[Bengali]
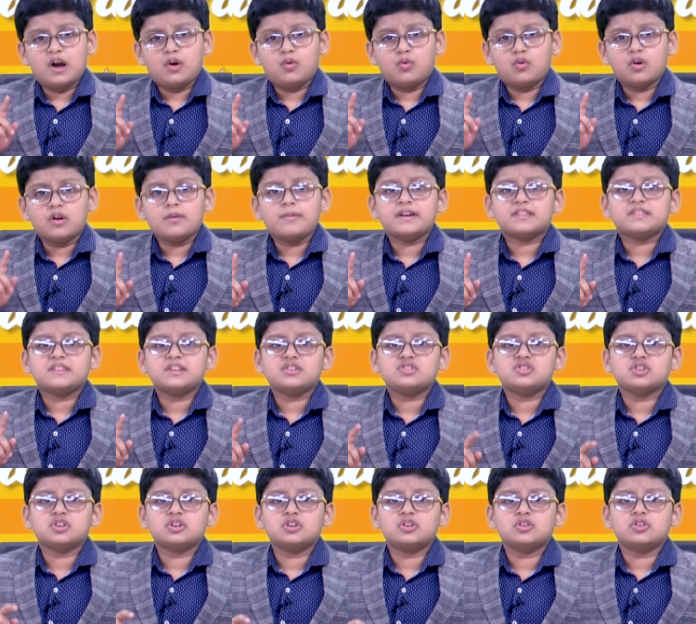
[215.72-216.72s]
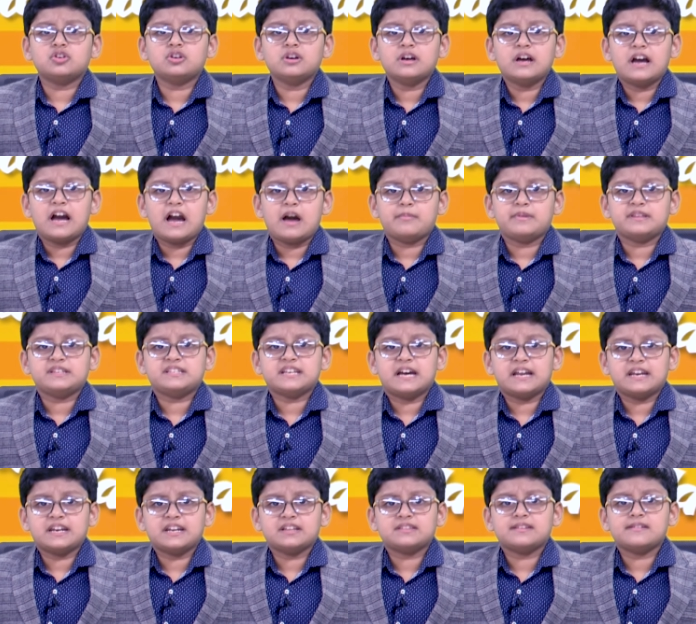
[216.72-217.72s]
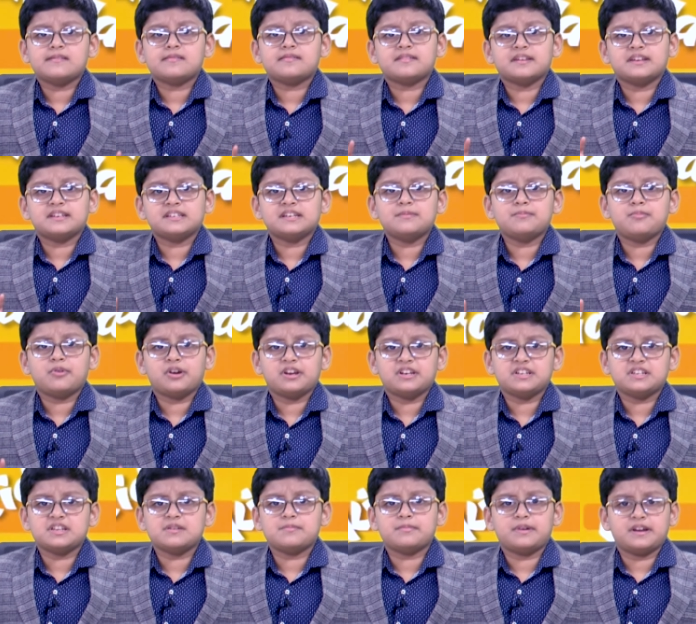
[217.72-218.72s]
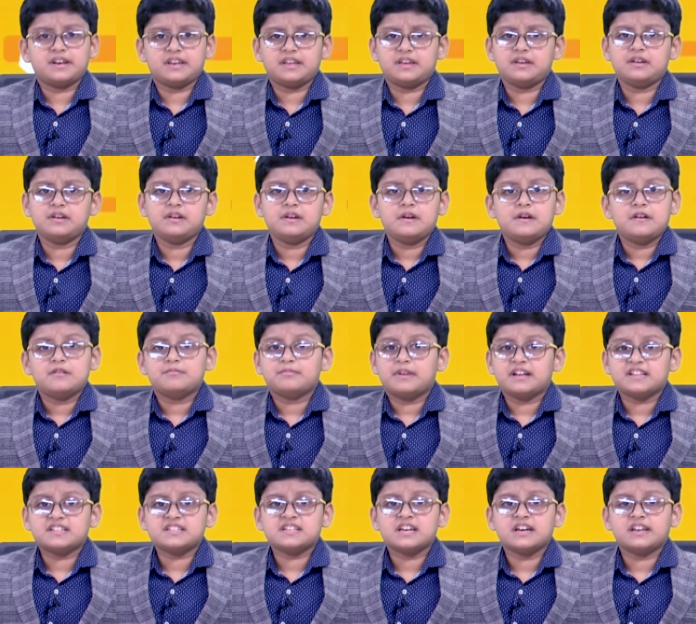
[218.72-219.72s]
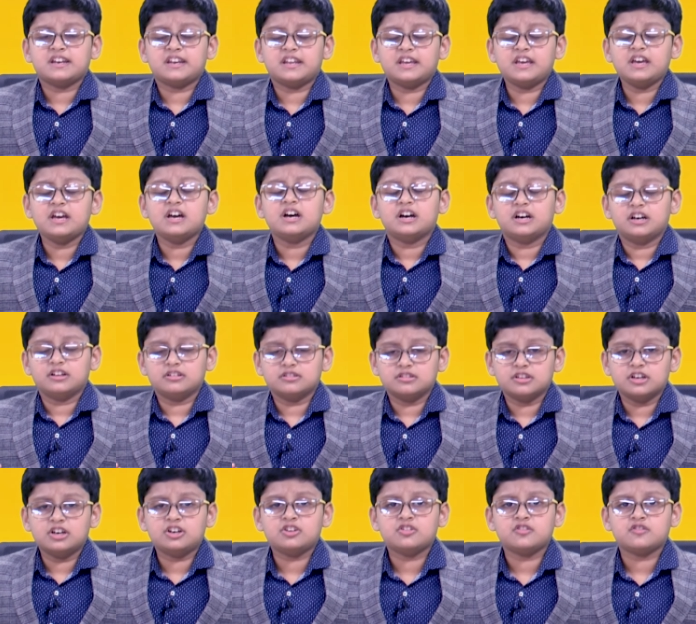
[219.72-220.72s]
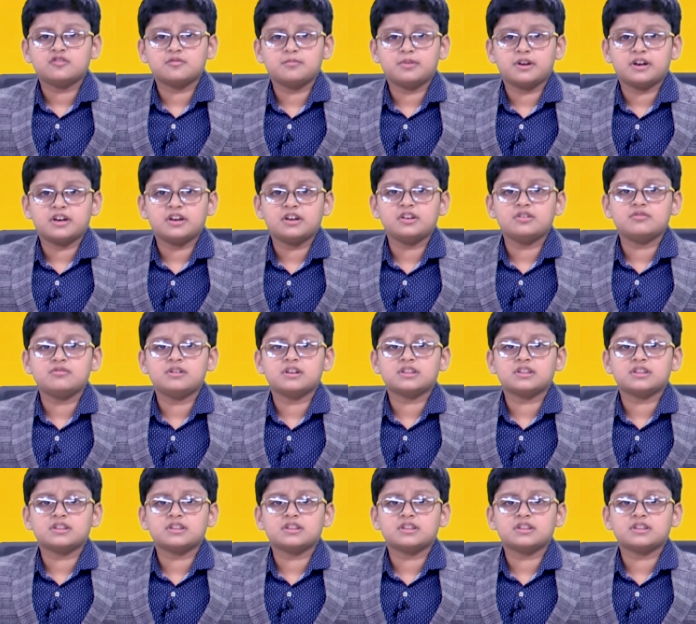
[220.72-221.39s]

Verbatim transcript: ওই ব্যক্তির জন্য আমি জান্নাতের সেন্টার পয়েন্টে মানে মাঝখানে আল্লাহ সুবহান হওয়া